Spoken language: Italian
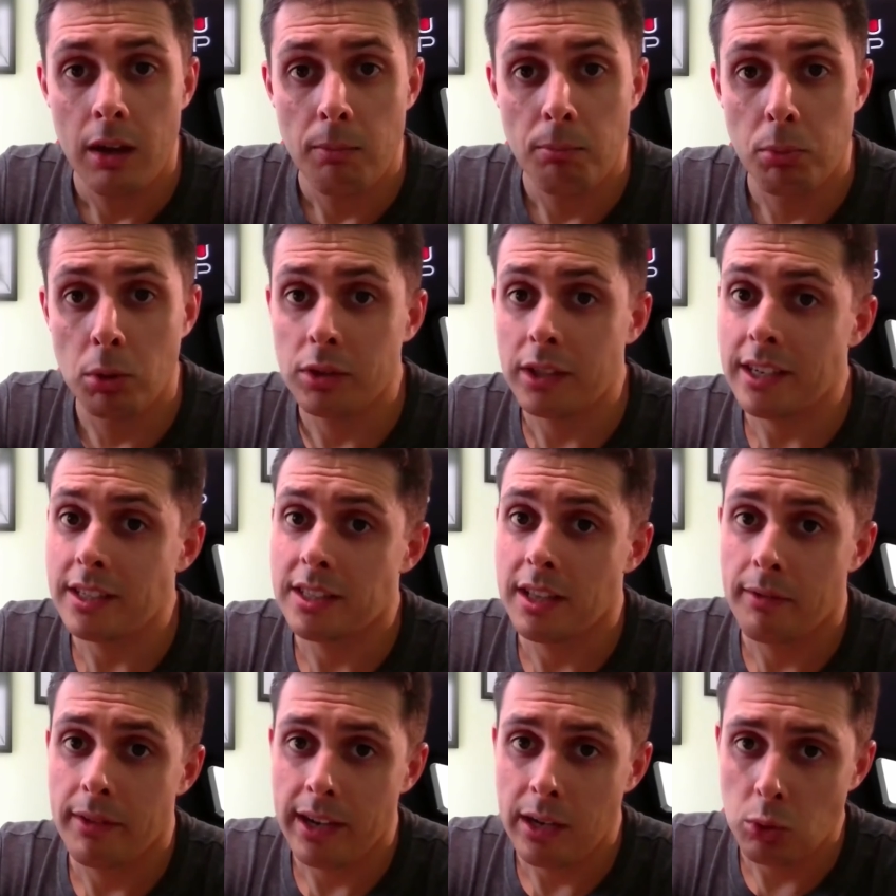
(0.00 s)

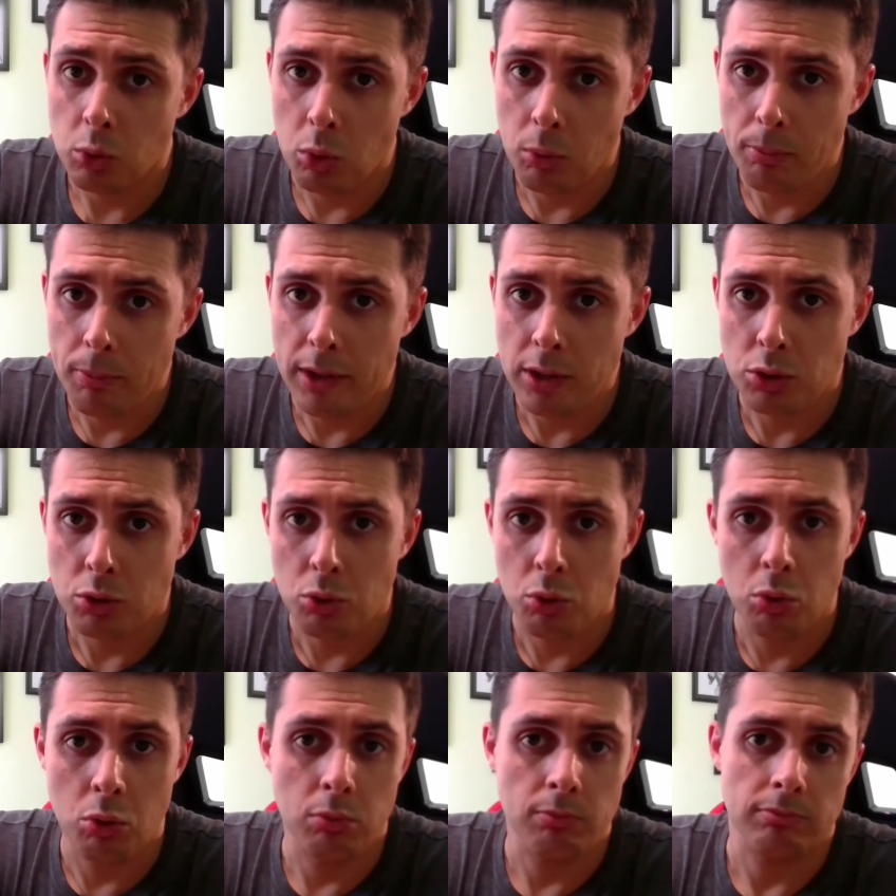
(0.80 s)
Potreste avere dubbi
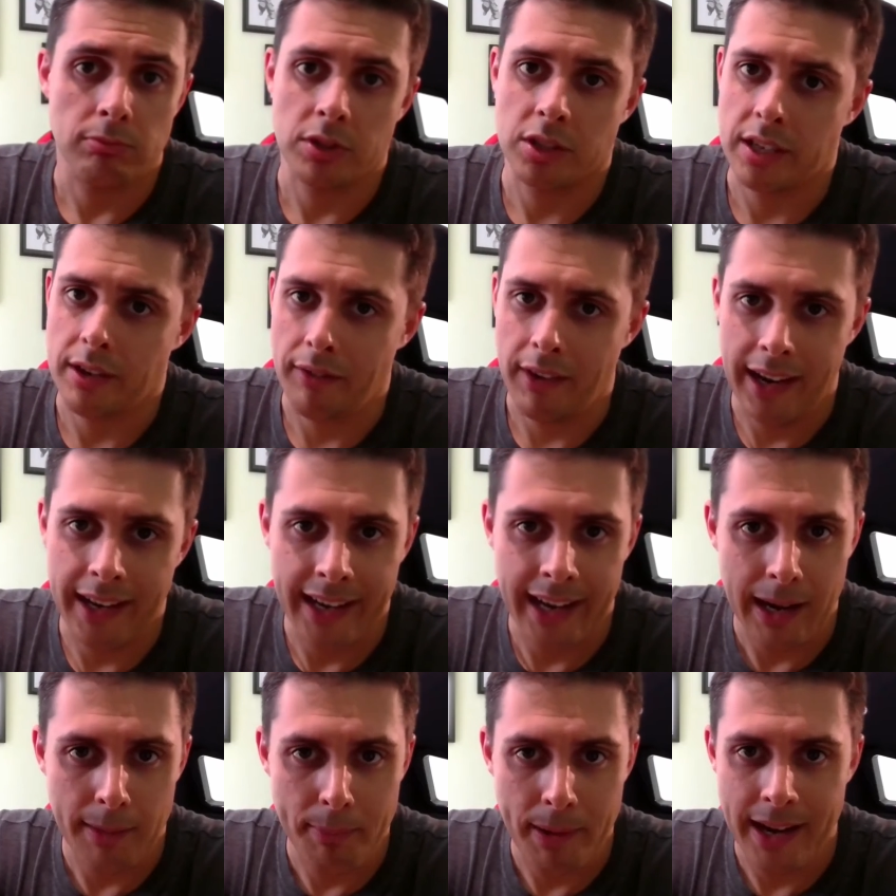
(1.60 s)
su se
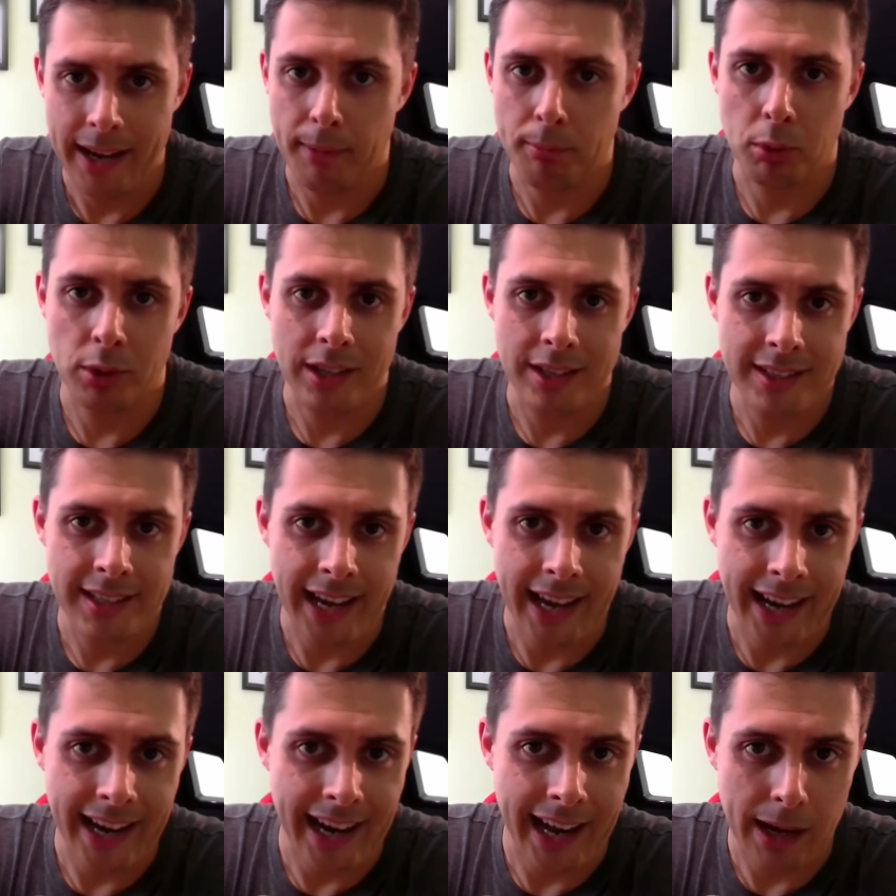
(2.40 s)
valga la pena
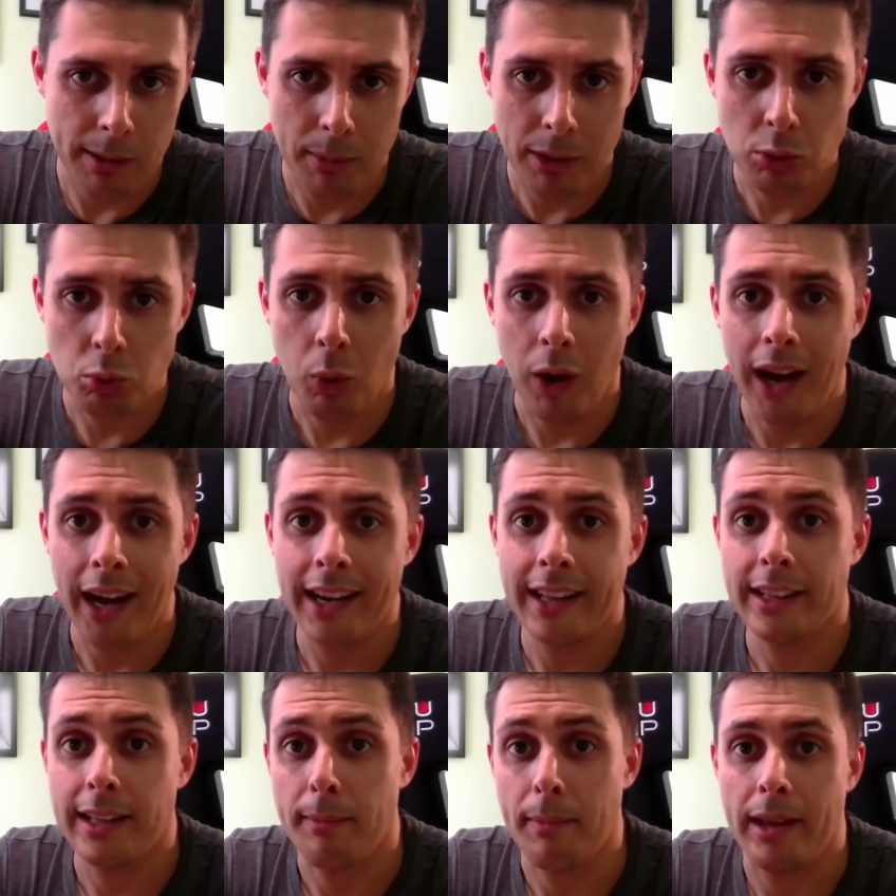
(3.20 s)
potenziare l'arma
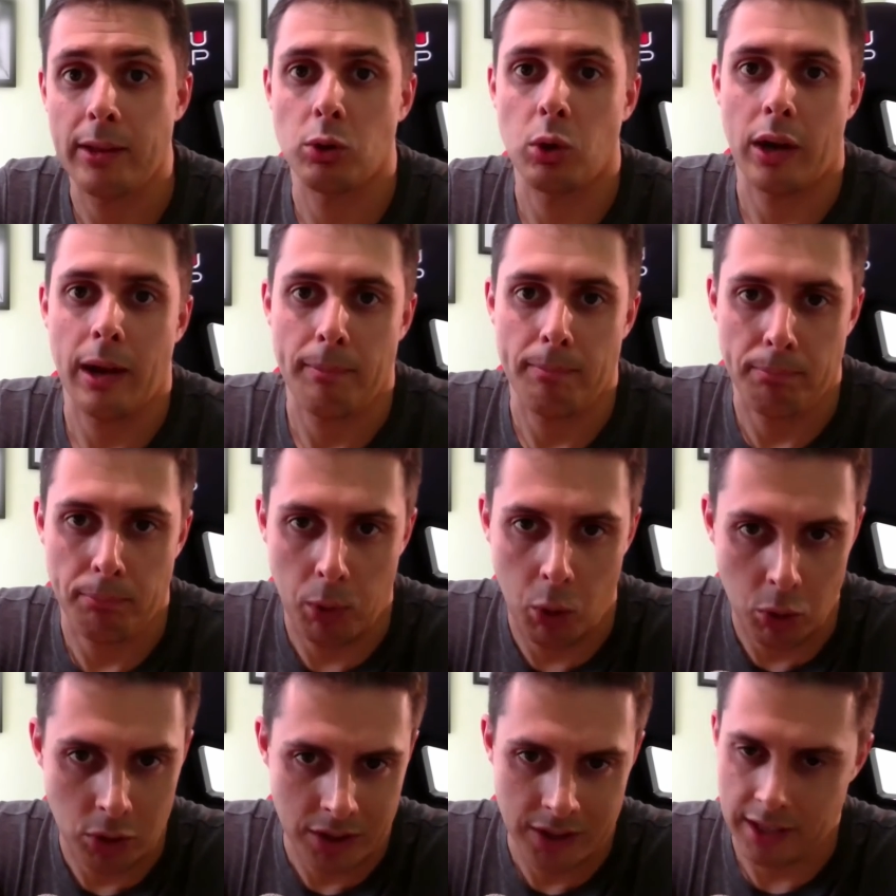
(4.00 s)
attuale temendo che
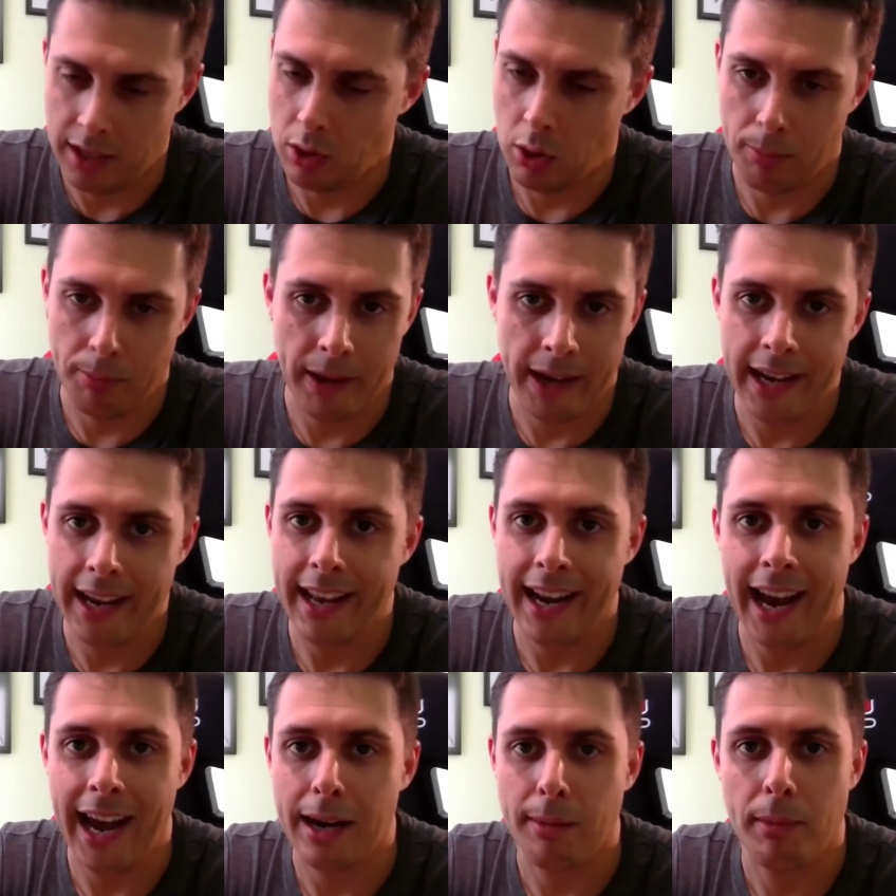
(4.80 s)
possano
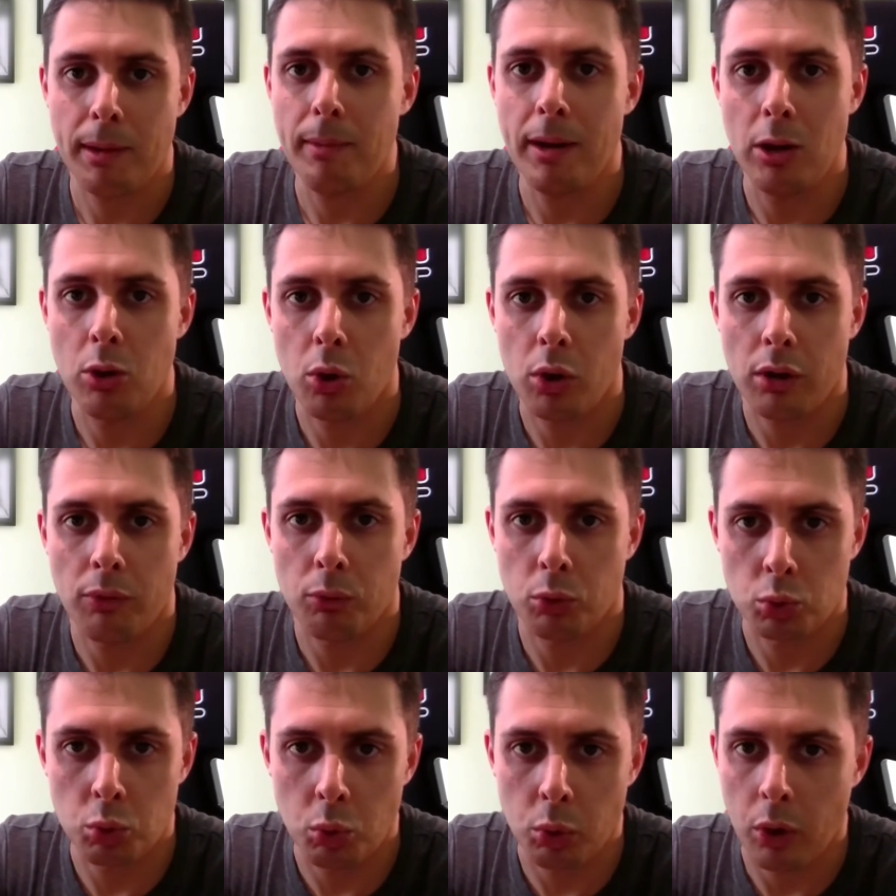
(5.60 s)
apparire armi migliori in
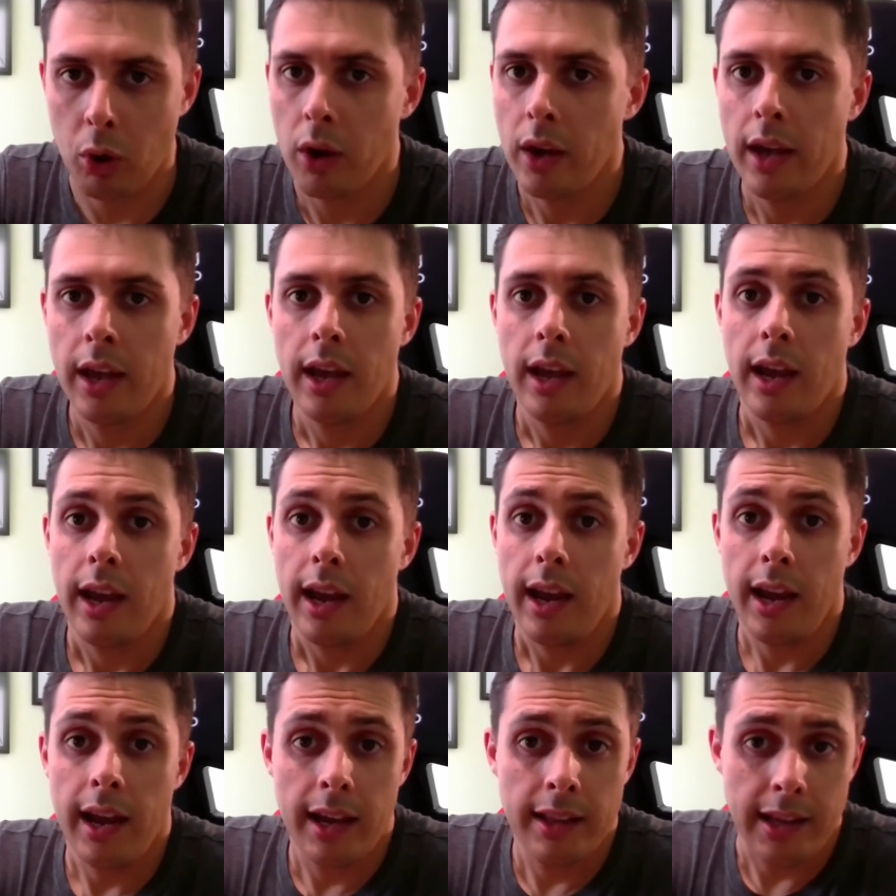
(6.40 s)
futuro,
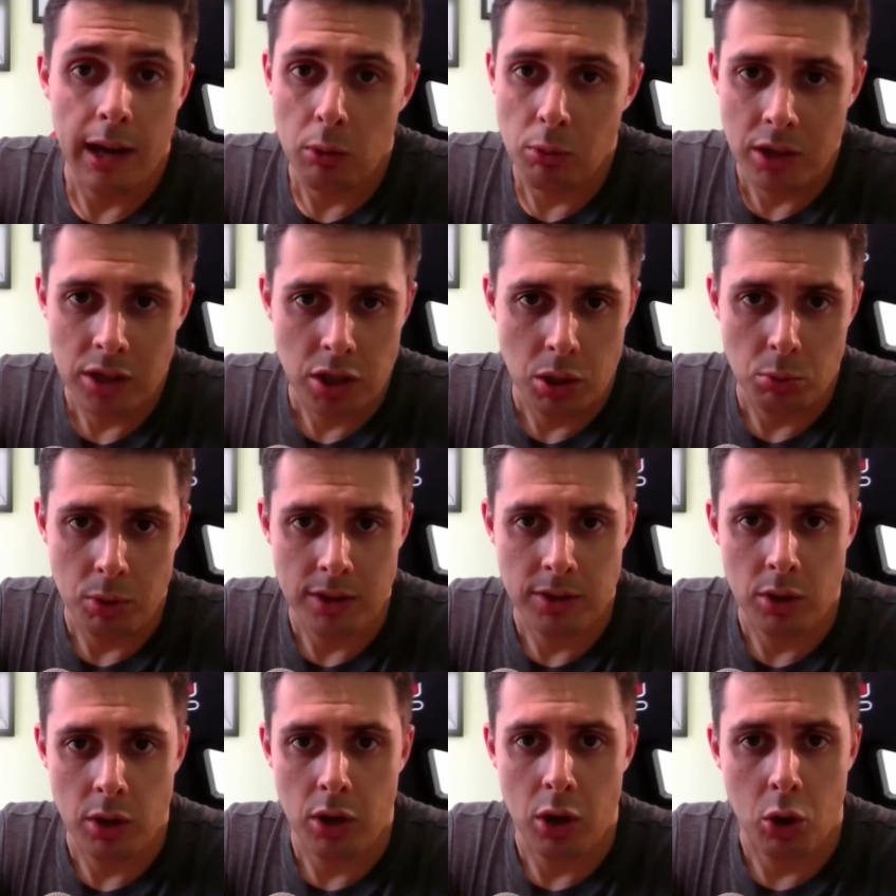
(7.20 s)
ed è una
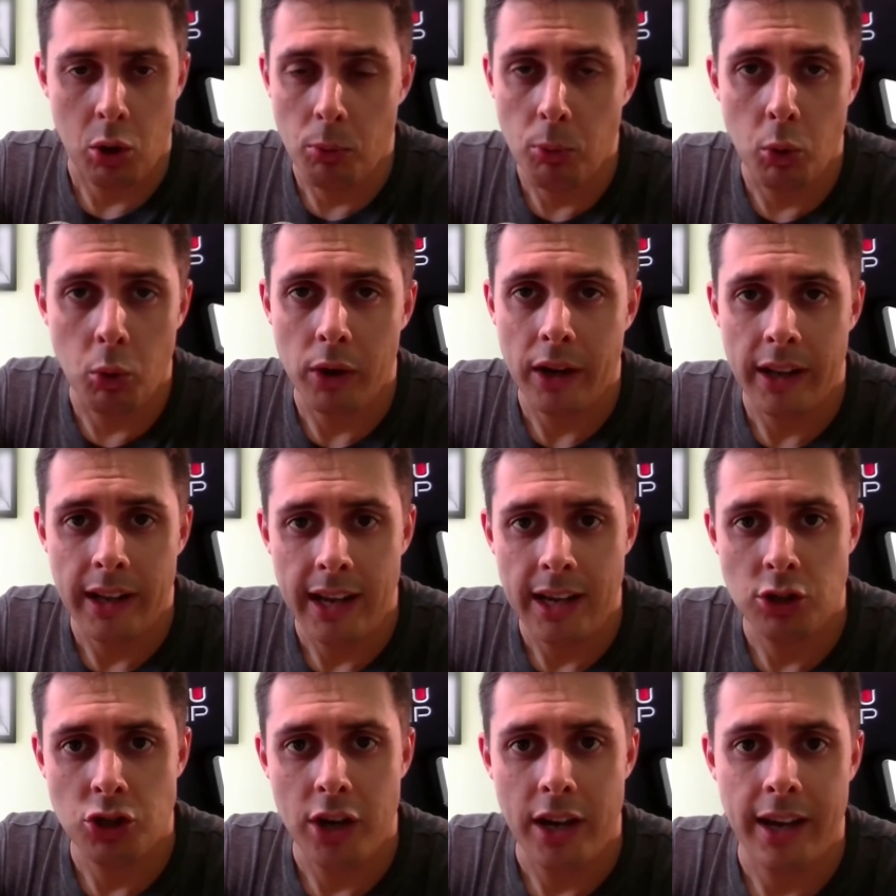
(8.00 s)
situazione comune
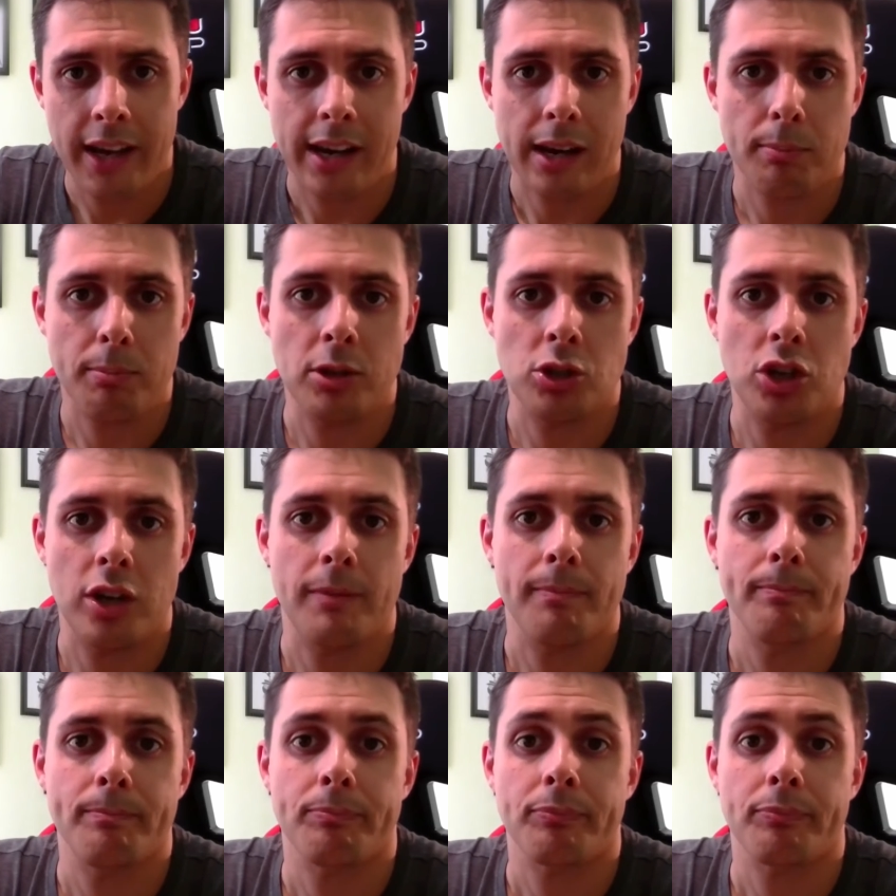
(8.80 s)
nei JRPG.